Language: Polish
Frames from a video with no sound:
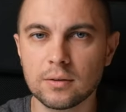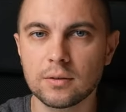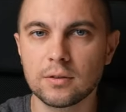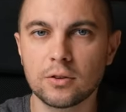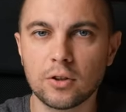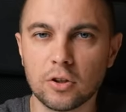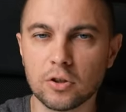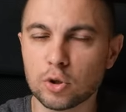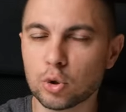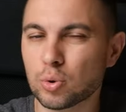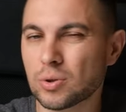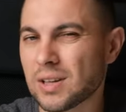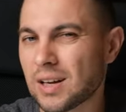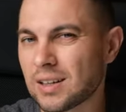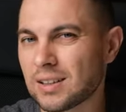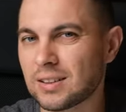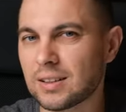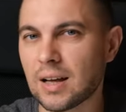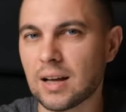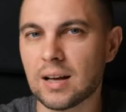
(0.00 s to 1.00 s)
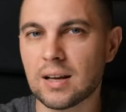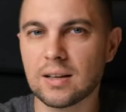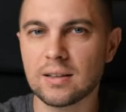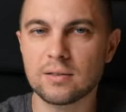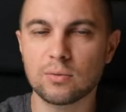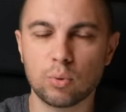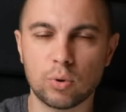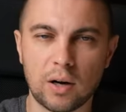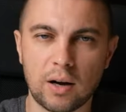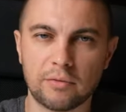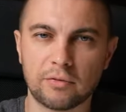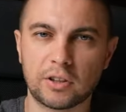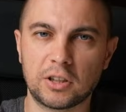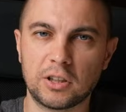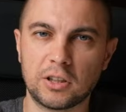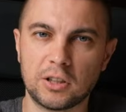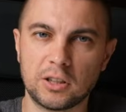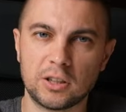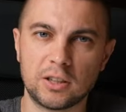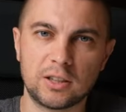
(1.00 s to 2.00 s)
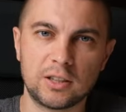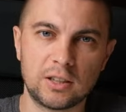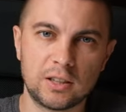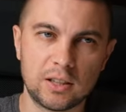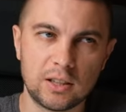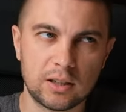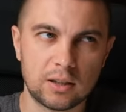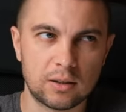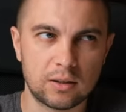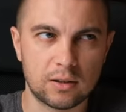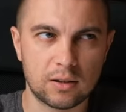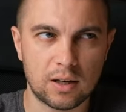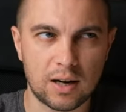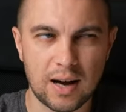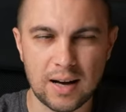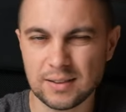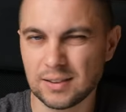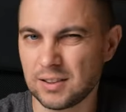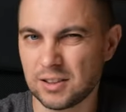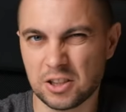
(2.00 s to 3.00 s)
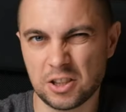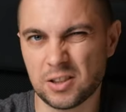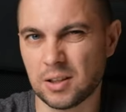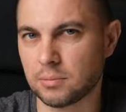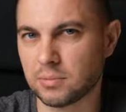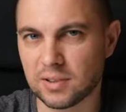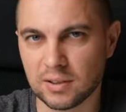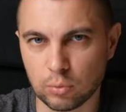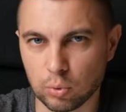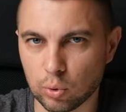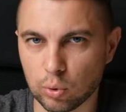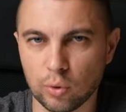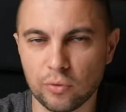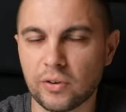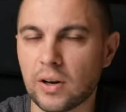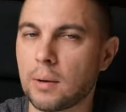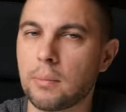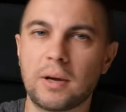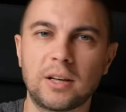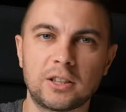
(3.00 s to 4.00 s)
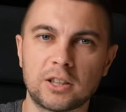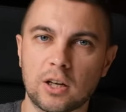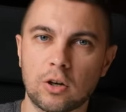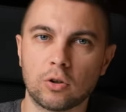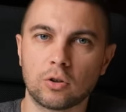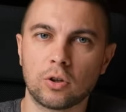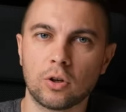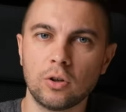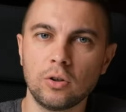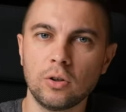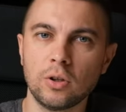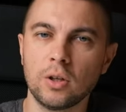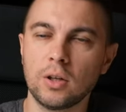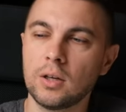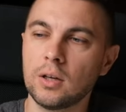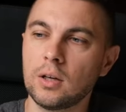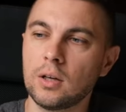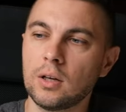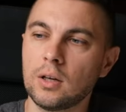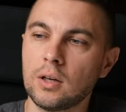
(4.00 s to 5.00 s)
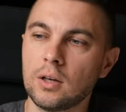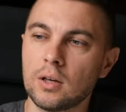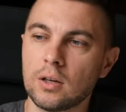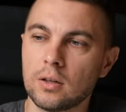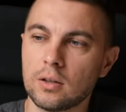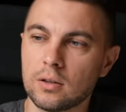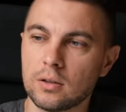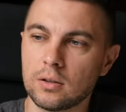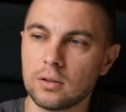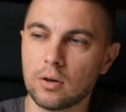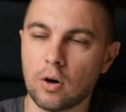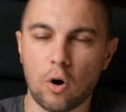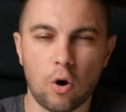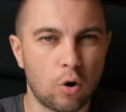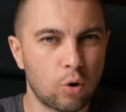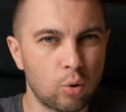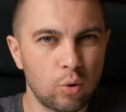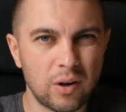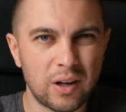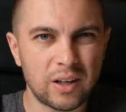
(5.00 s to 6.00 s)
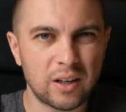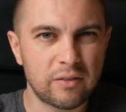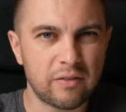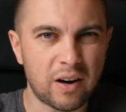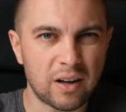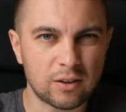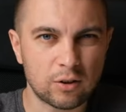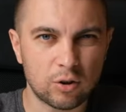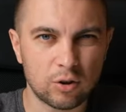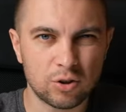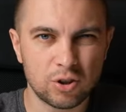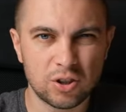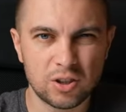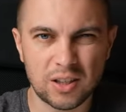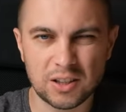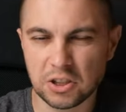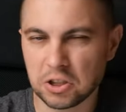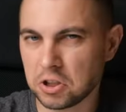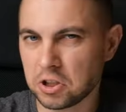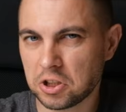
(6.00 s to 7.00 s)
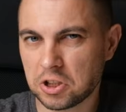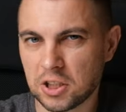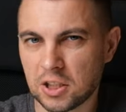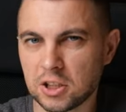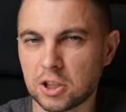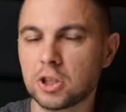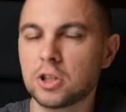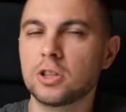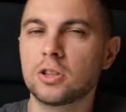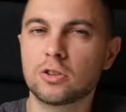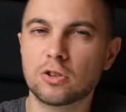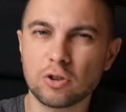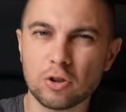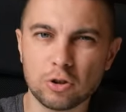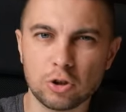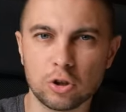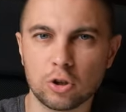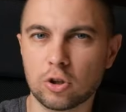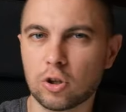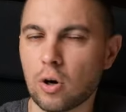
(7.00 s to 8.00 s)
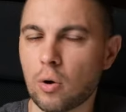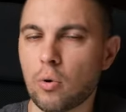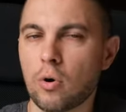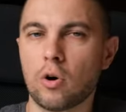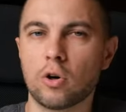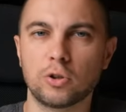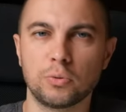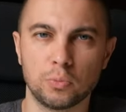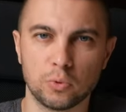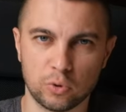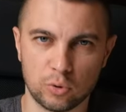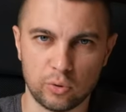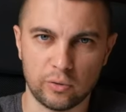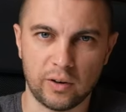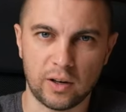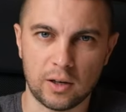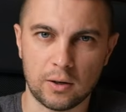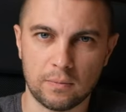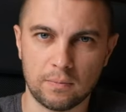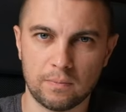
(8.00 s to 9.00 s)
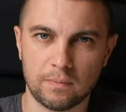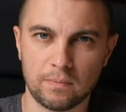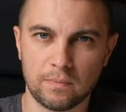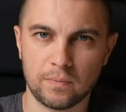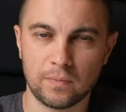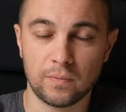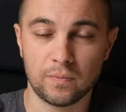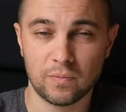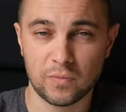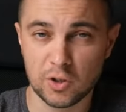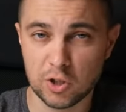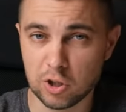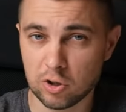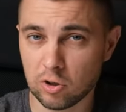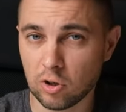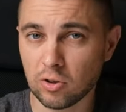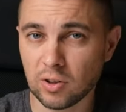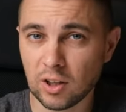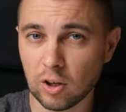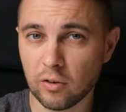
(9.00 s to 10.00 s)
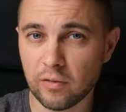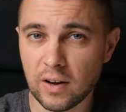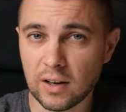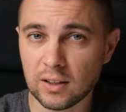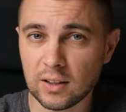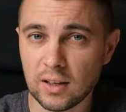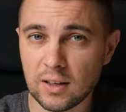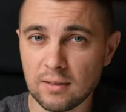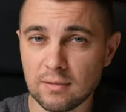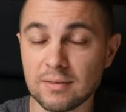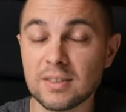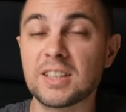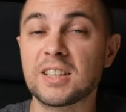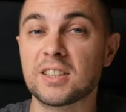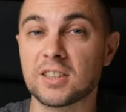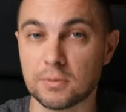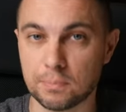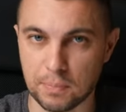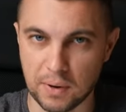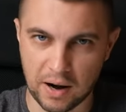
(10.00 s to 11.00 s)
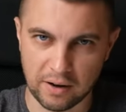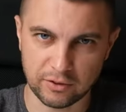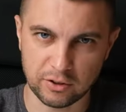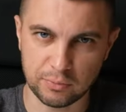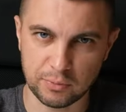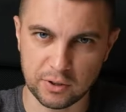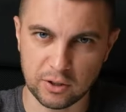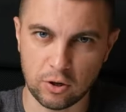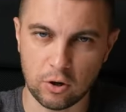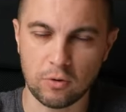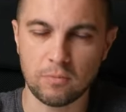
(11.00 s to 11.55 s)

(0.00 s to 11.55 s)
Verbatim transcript: Dorzucali te słuchawki gratis, czy tam za złotówkę, mniejsza o to. Y, ogólna ich wartość na dzień dzisiejszy coś koło 8 stówek. Czy są tego warte? Sprawdźmy to.